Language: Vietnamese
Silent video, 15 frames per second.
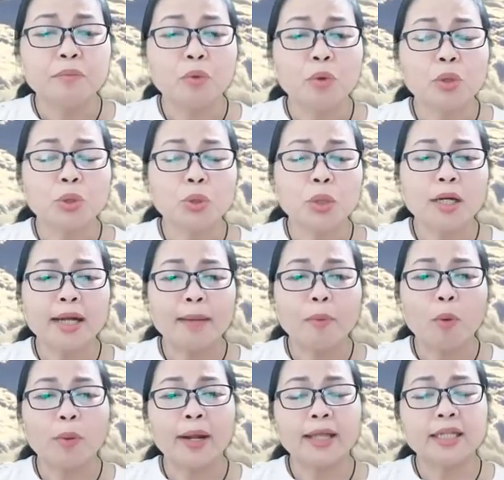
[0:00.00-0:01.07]
Mùa xuân năm
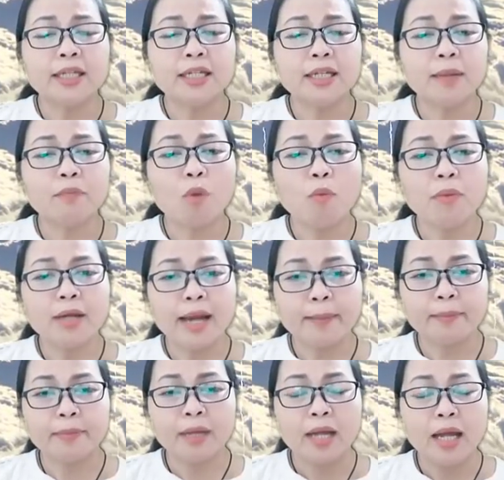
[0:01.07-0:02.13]
một nghìn chín trăm bốn mươi
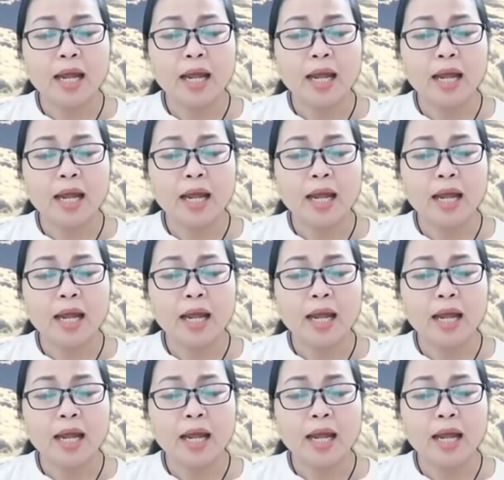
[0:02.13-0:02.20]
lăm,